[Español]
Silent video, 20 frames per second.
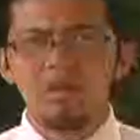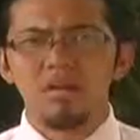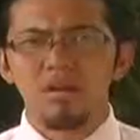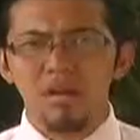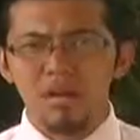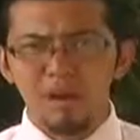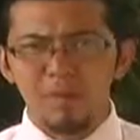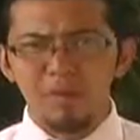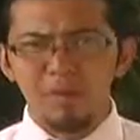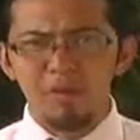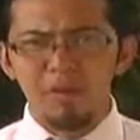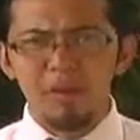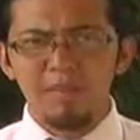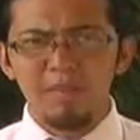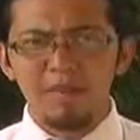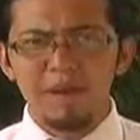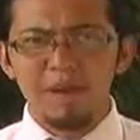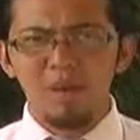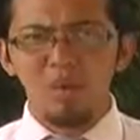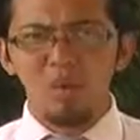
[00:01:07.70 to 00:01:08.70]

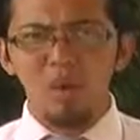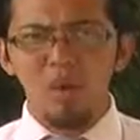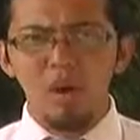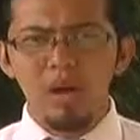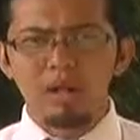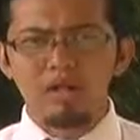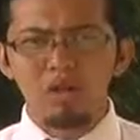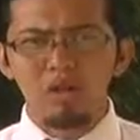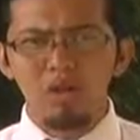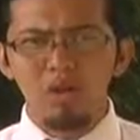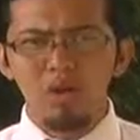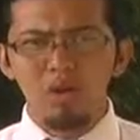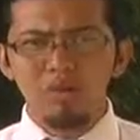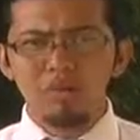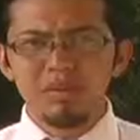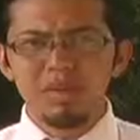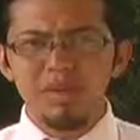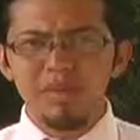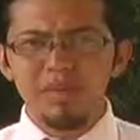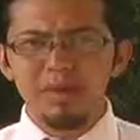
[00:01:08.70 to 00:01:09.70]
Reportan para 4
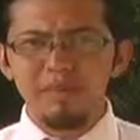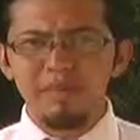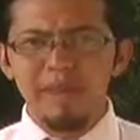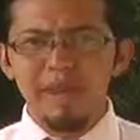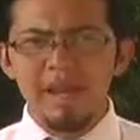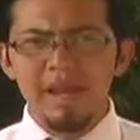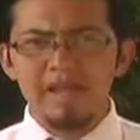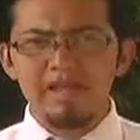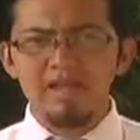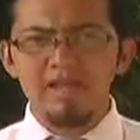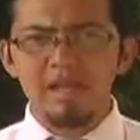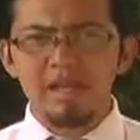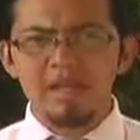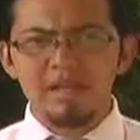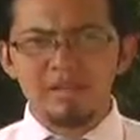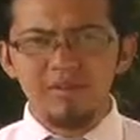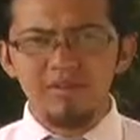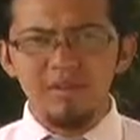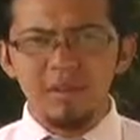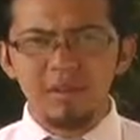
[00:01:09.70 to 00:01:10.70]
News Henry Pérez,
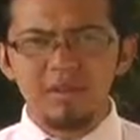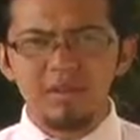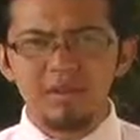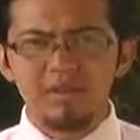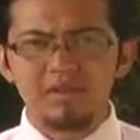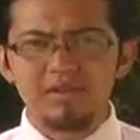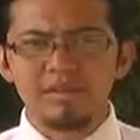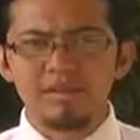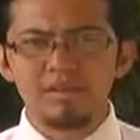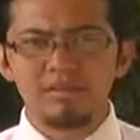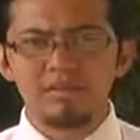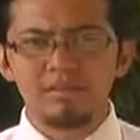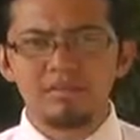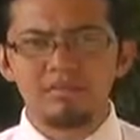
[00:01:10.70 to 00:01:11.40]
Yerix y Fuentes.